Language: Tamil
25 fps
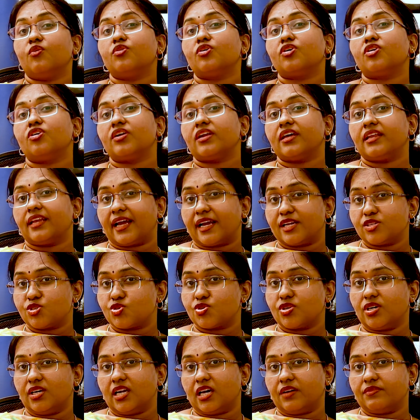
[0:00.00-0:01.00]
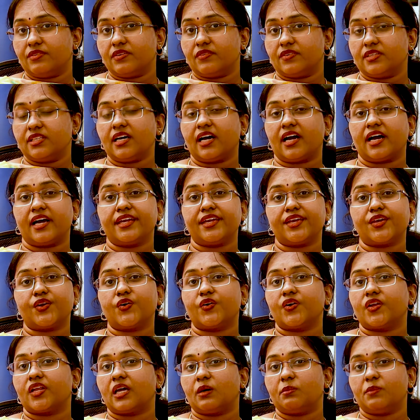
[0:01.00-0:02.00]
அவங்களோட நேச்சுரலாகவே வந்து
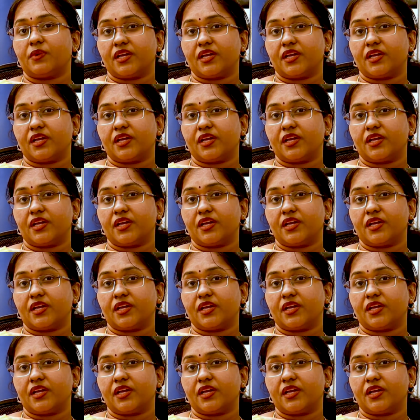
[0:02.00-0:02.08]
ஹையர் ஆர்டர்